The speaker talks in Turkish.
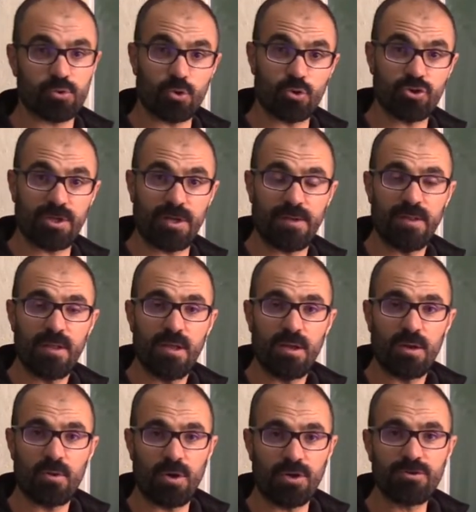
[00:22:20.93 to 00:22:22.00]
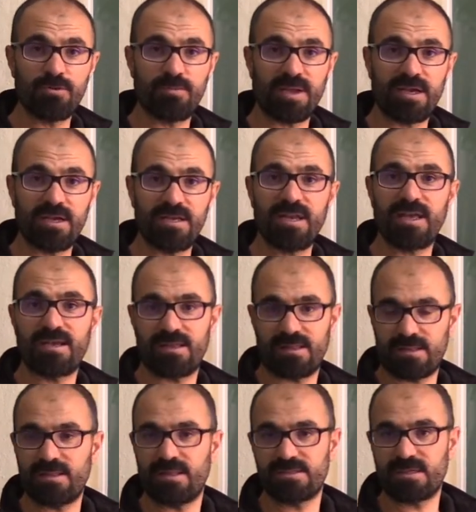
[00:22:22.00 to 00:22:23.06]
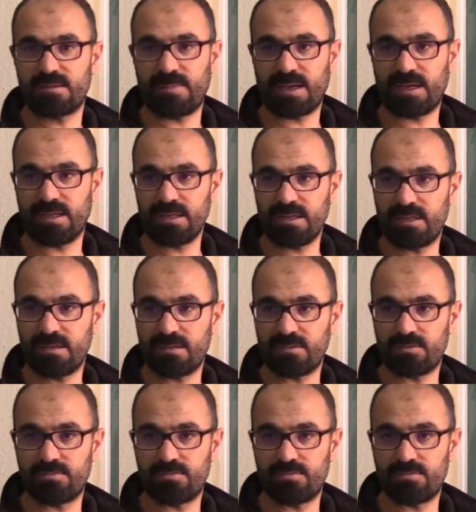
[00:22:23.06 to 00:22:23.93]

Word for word: Sonuçta kuantum mekaniği ile klasik mekanik